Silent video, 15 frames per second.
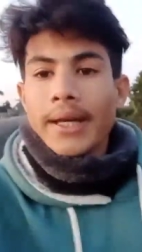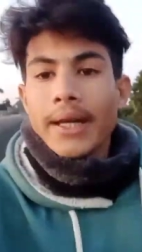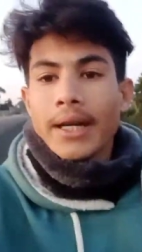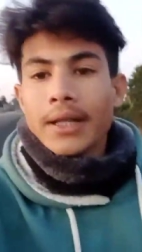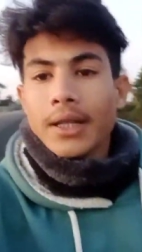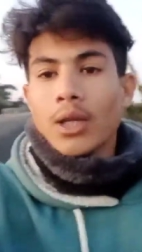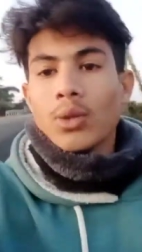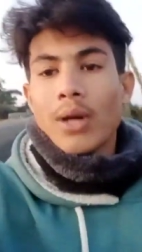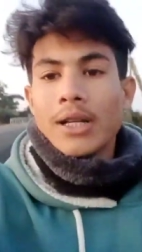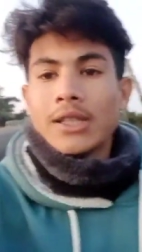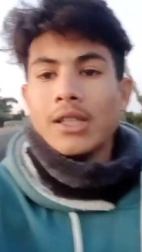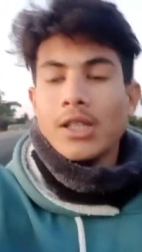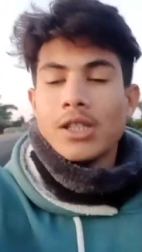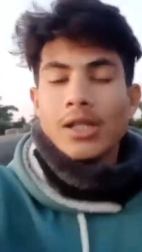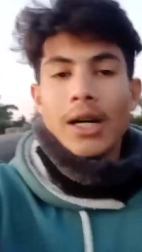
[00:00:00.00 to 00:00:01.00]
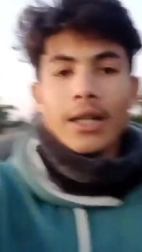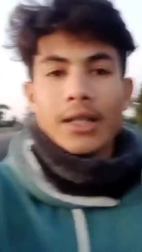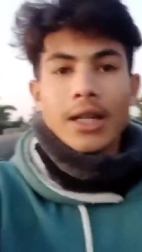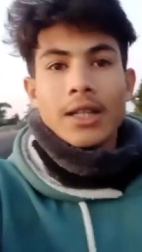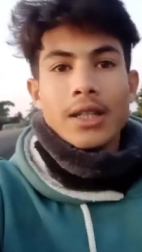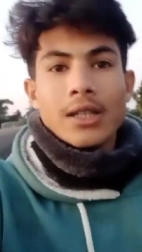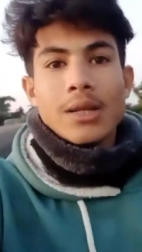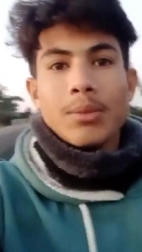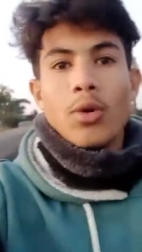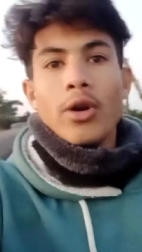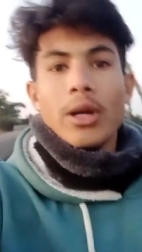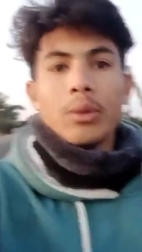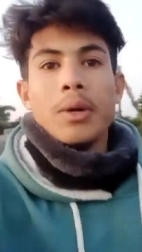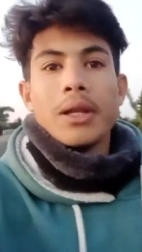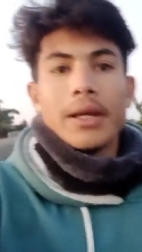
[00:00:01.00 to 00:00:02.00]
नहीं करते तो आज से स्टार्ट कर दीजिए
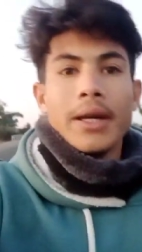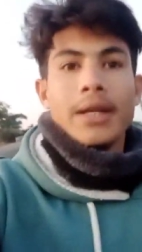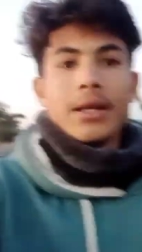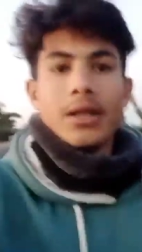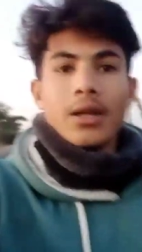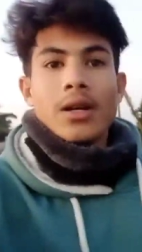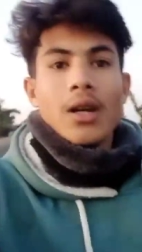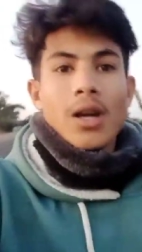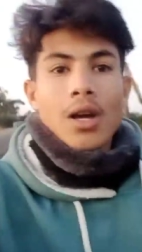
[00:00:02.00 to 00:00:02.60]
मॉर्निंग वॉक यानी कि